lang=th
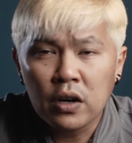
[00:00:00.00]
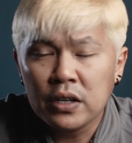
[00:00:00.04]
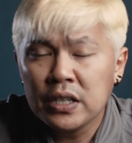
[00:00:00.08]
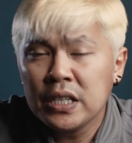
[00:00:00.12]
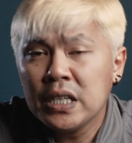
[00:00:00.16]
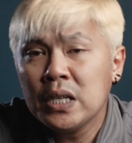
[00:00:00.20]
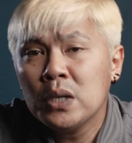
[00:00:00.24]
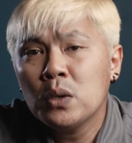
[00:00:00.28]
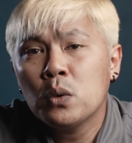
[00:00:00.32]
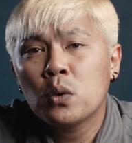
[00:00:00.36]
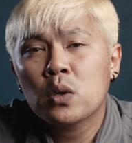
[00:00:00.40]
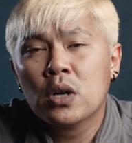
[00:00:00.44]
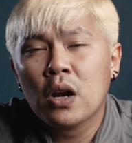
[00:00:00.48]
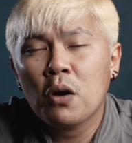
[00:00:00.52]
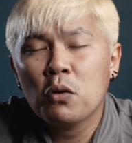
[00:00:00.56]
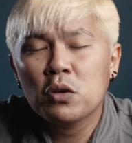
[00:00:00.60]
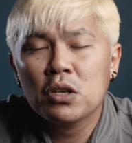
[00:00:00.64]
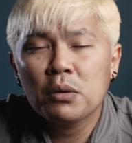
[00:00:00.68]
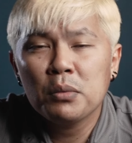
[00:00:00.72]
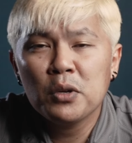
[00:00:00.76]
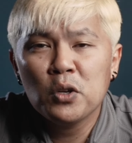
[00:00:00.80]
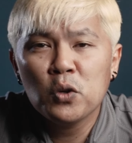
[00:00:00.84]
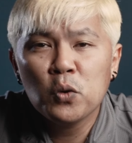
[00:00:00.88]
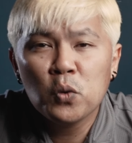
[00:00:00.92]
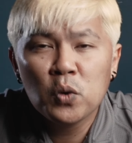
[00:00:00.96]
ก่อนที่เรา
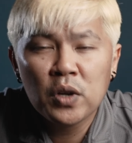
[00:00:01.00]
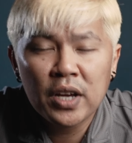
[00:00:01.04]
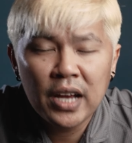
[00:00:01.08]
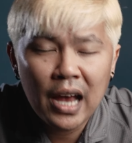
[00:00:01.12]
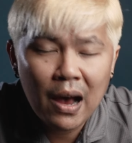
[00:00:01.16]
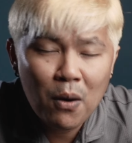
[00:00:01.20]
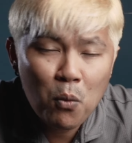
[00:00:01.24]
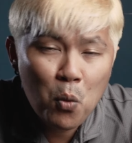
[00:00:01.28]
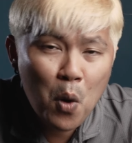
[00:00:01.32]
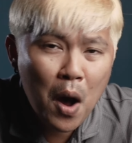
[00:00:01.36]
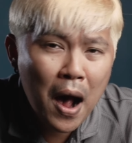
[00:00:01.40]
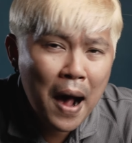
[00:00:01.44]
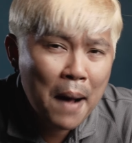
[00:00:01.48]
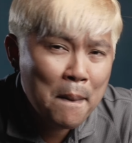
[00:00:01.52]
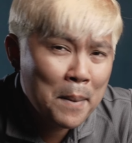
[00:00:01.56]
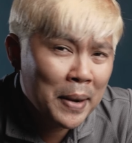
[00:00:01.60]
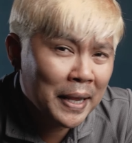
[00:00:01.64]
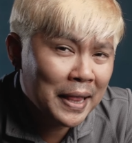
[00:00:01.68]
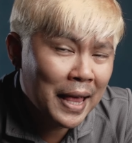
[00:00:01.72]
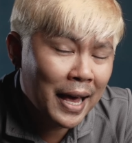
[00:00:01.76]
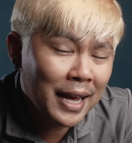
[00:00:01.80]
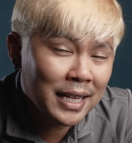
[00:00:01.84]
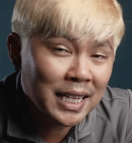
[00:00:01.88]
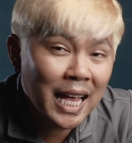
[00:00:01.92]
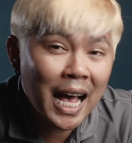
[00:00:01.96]
จะไปดูนะครับว่า
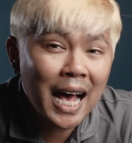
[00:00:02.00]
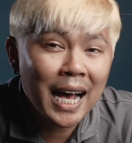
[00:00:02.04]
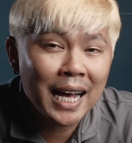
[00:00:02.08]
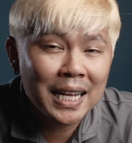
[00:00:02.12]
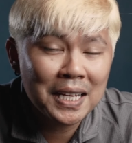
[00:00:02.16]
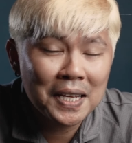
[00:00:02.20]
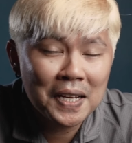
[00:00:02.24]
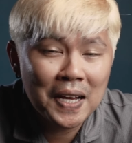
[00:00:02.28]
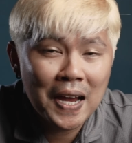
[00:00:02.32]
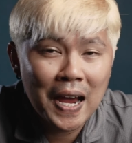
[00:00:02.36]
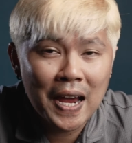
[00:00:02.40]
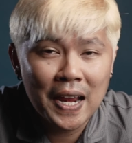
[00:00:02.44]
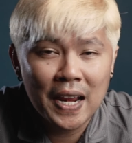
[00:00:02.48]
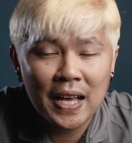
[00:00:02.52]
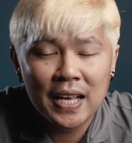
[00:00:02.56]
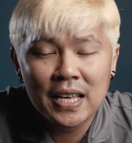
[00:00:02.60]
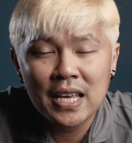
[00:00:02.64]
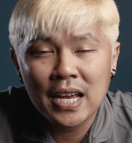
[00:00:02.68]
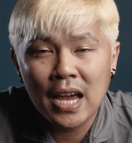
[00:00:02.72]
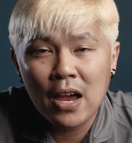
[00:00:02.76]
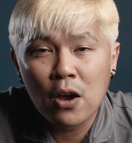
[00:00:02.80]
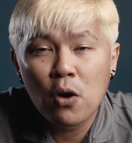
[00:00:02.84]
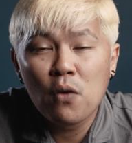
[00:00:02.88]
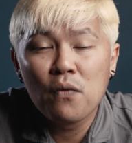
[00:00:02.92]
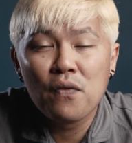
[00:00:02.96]
มันแตกต่างกัน ยังไงนะ
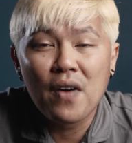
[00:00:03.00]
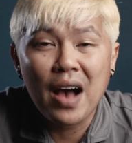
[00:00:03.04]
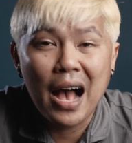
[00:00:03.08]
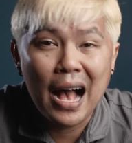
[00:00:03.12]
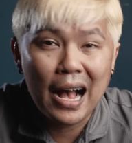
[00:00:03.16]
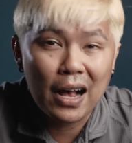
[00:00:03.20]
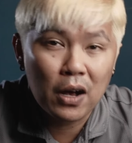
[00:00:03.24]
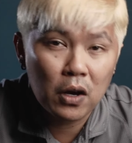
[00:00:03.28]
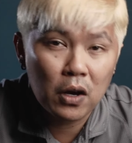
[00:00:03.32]
ยังไงก็ฝา